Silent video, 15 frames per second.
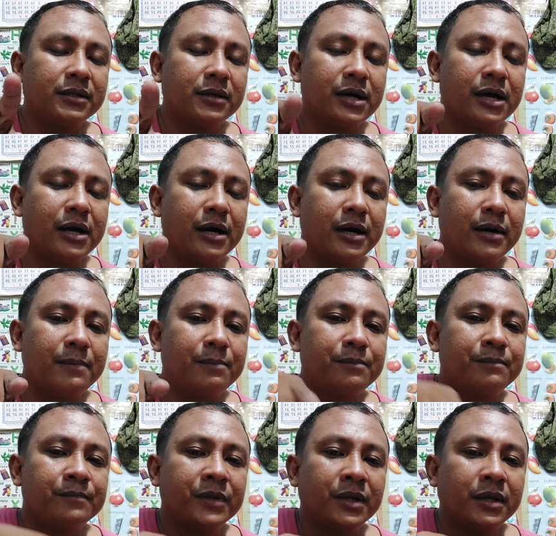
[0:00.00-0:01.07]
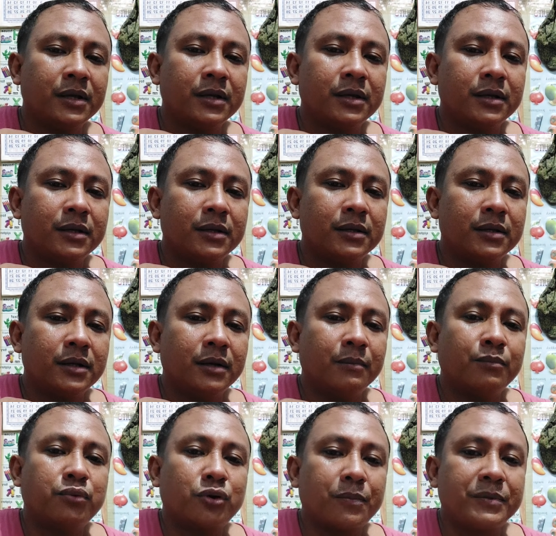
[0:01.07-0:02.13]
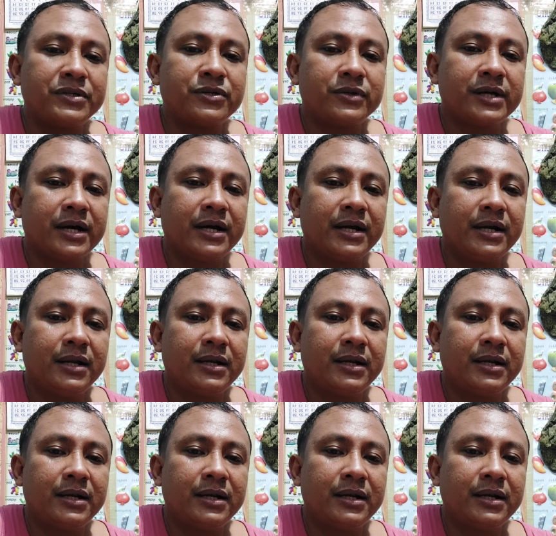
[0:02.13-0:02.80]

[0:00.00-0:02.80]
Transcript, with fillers: uh, professional